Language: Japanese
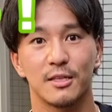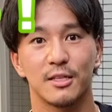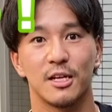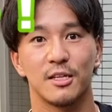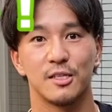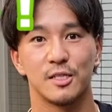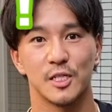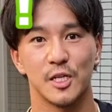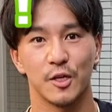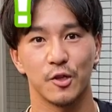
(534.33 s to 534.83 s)
あった
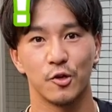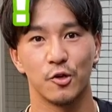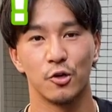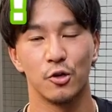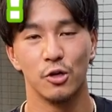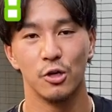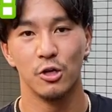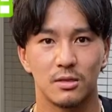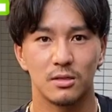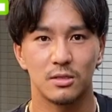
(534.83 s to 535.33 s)
んですけど、
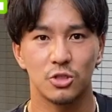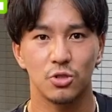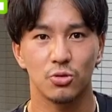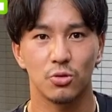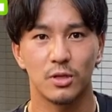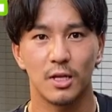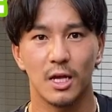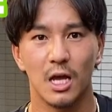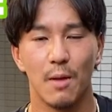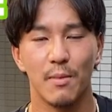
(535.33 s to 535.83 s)
ちょっ
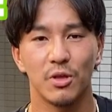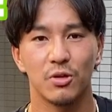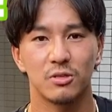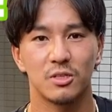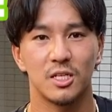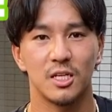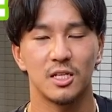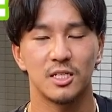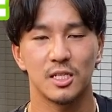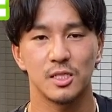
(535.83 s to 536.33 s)
とデカめの
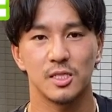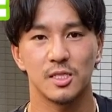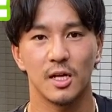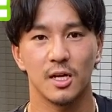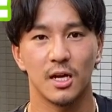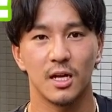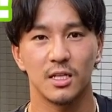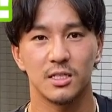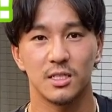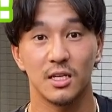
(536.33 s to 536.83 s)
T シャツな
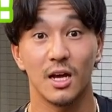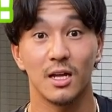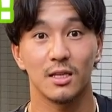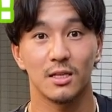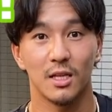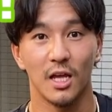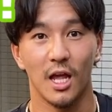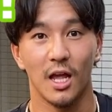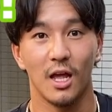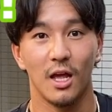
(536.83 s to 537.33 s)
感じがあっ
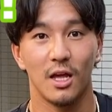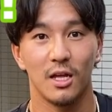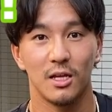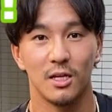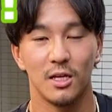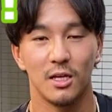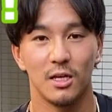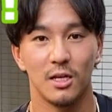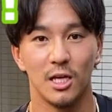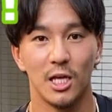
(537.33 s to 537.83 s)
て
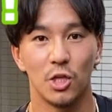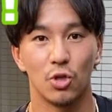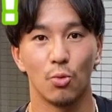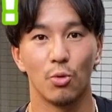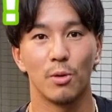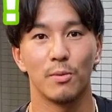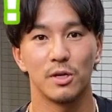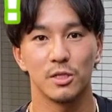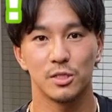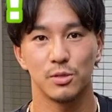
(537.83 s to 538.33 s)
いいと
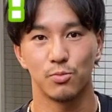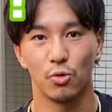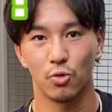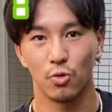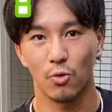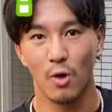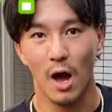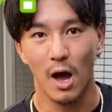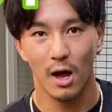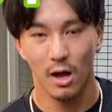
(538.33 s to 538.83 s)
思います。
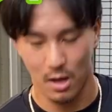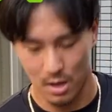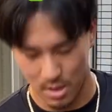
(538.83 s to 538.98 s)
僕は